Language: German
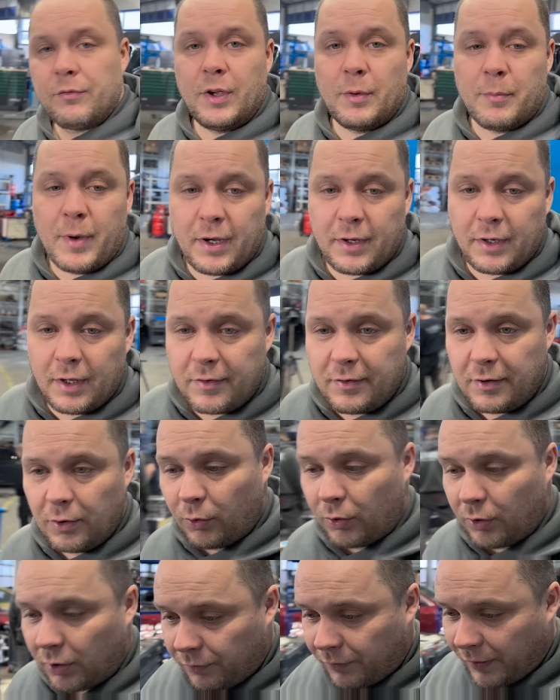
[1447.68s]
Wir machen jetzt hier
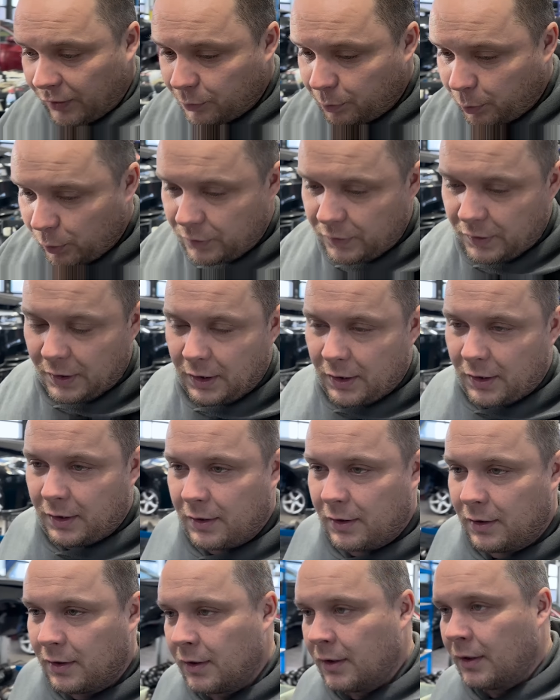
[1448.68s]
nur noch
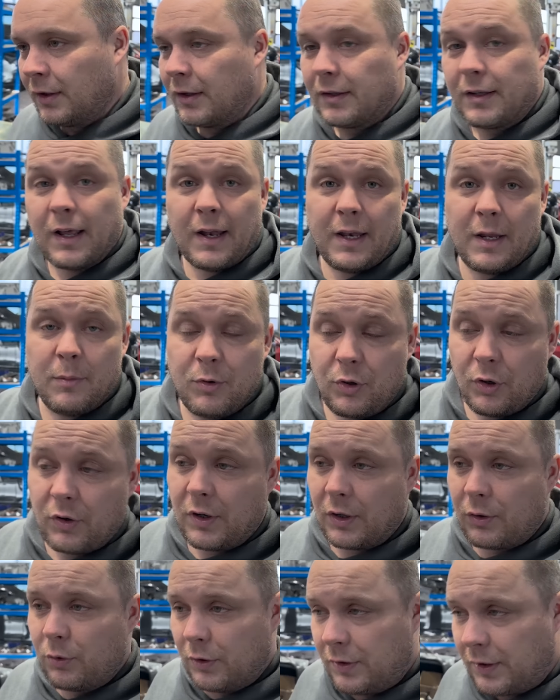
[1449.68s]
Waschprozedere. Da nehme ich
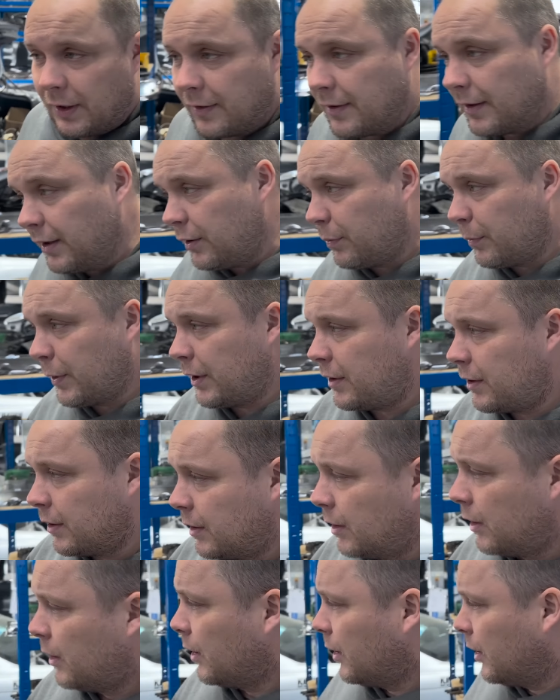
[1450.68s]
euch natürlich jetzt nicht mit.
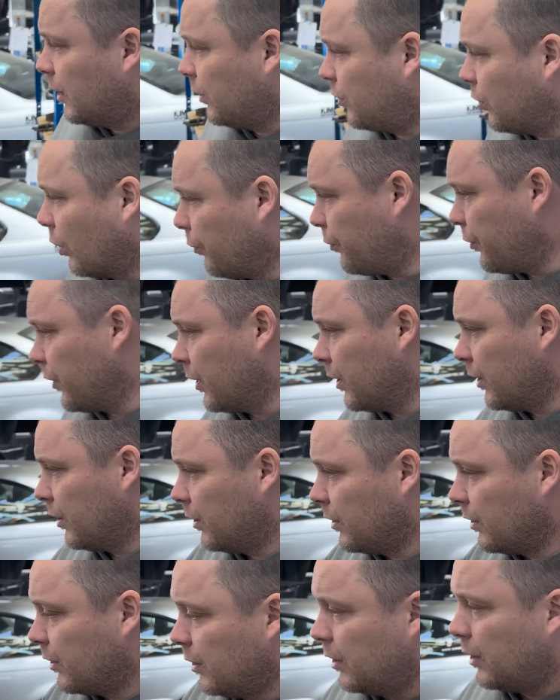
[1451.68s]
Ich hoffe,
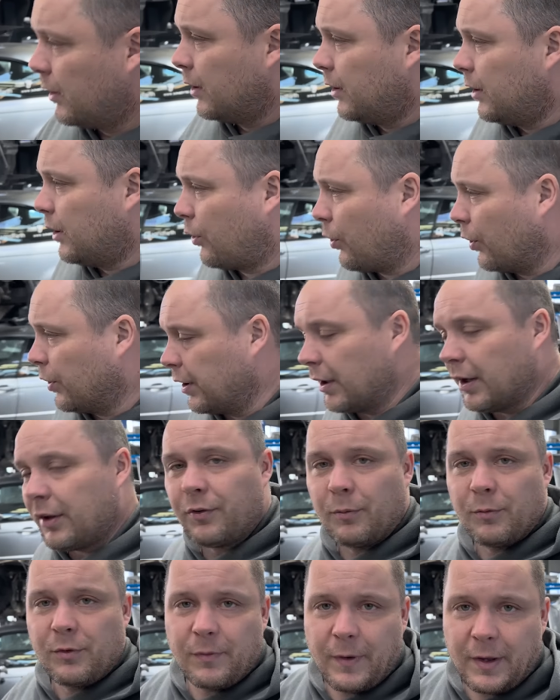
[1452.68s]
ihr konntet
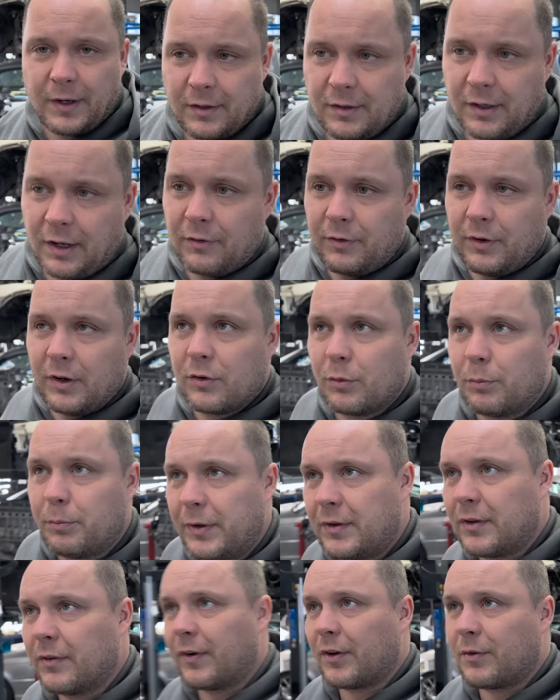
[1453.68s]
jetzt vom zweiten Teil wieder so ein
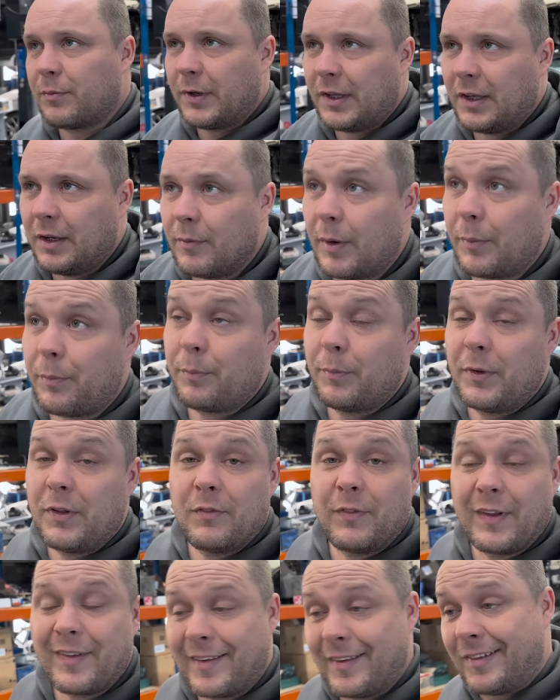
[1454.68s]
bisschen was mitnehmen, habt ein
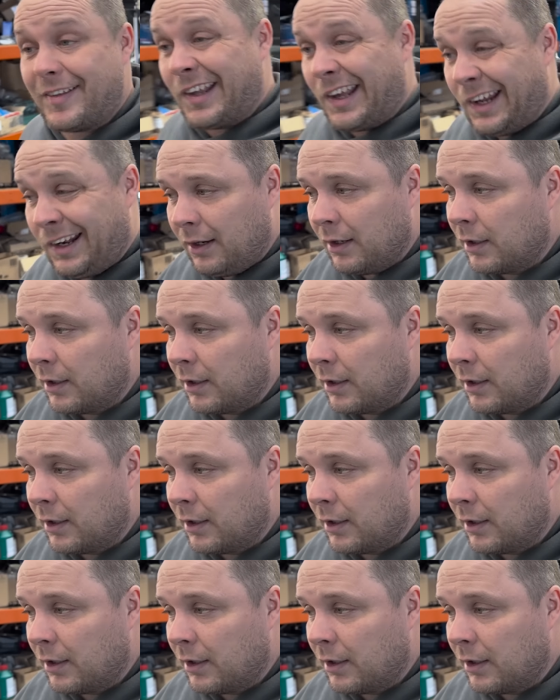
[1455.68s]
bisschen was gesehen.